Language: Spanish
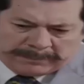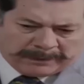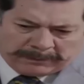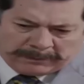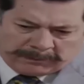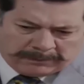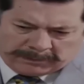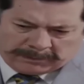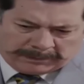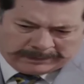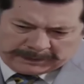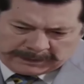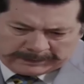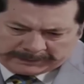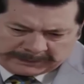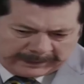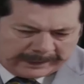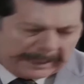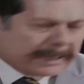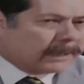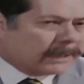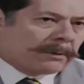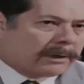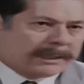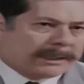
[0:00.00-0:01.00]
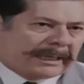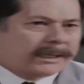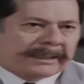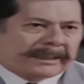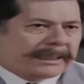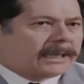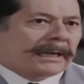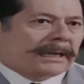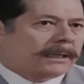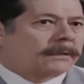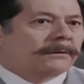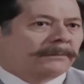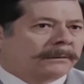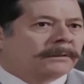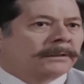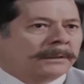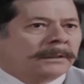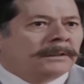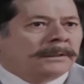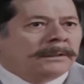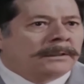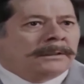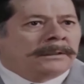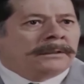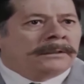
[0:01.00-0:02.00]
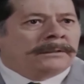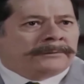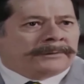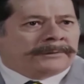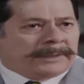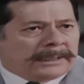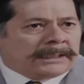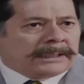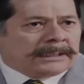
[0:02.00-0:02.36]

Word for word: pero estará en cualquier día, ¿no? Sí.